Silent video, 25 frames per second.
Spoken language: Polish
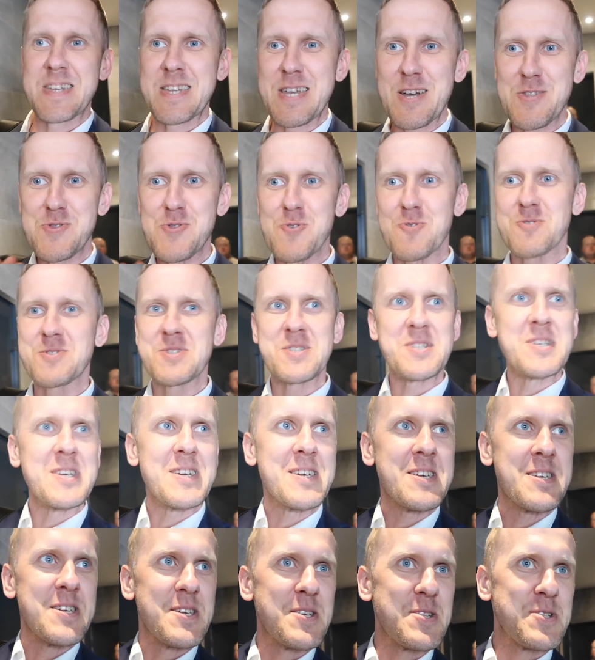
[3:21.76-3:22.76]
Jedną z
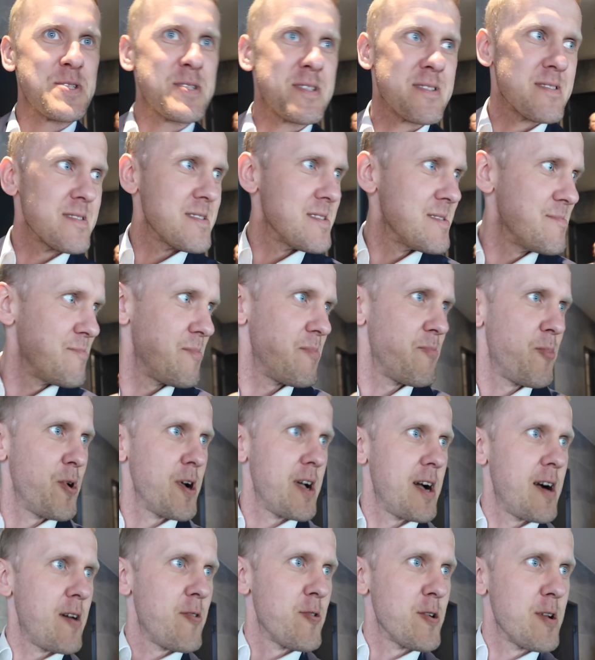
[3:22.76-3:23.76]
nich jest e,
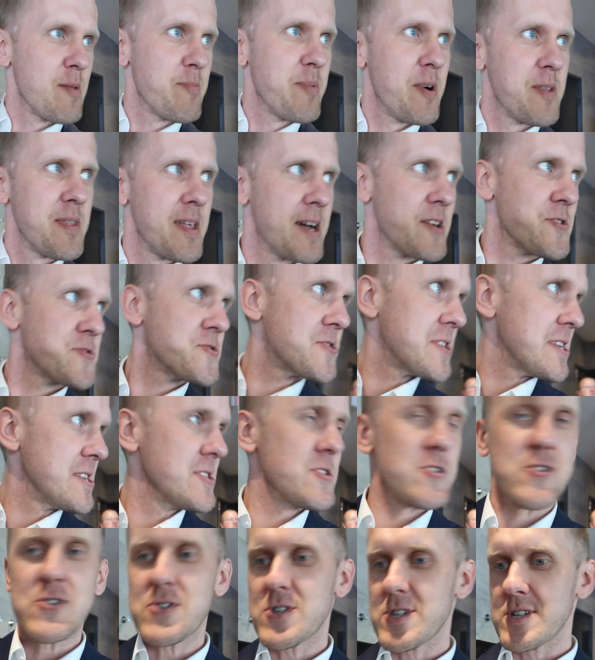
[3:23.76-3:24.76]
moja ulubiona
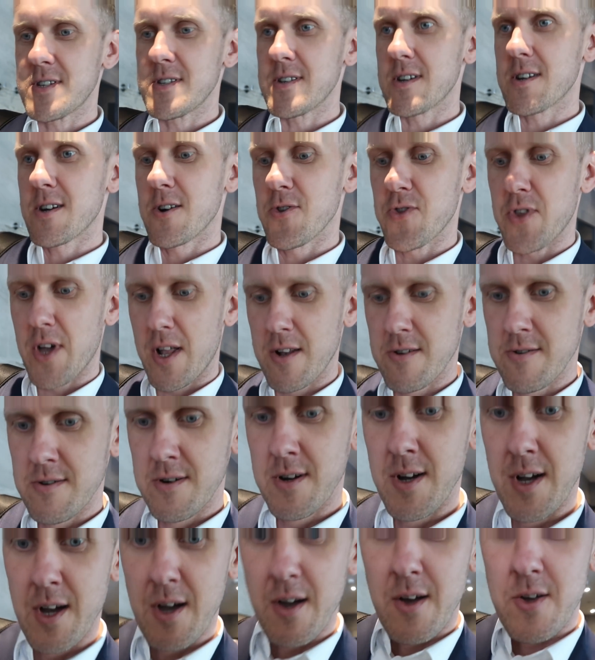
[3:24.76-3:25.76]
część e, hotelu,
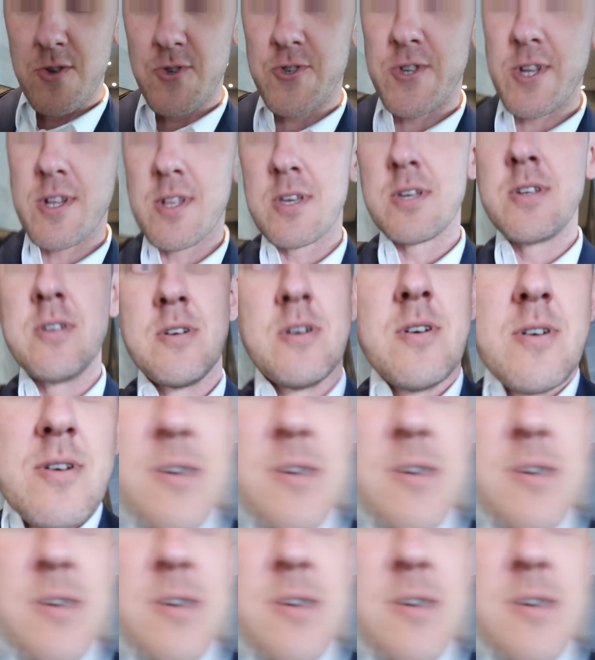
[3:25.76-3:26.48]
czyli